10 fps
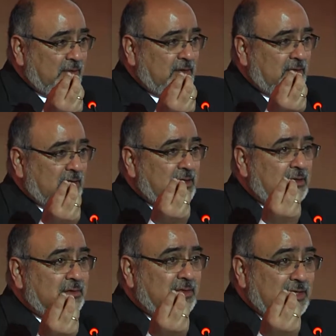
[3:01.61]
el
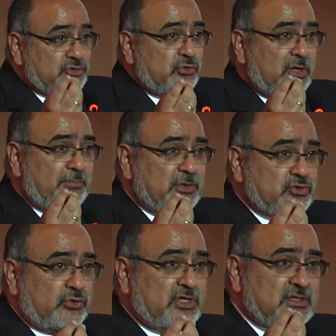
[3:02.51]
derecho de las
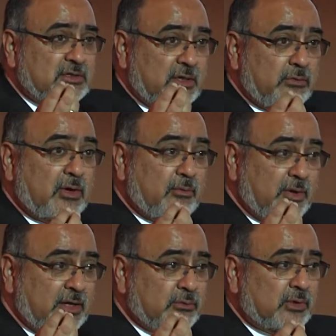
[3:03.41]
personas a tener una
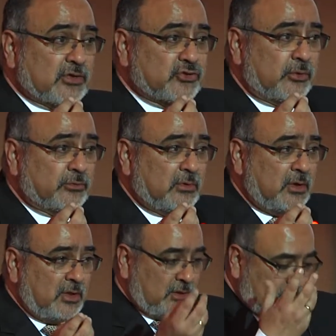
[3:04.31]
buena educación.
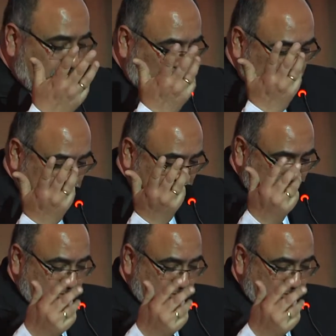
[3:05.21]
Paul decía hace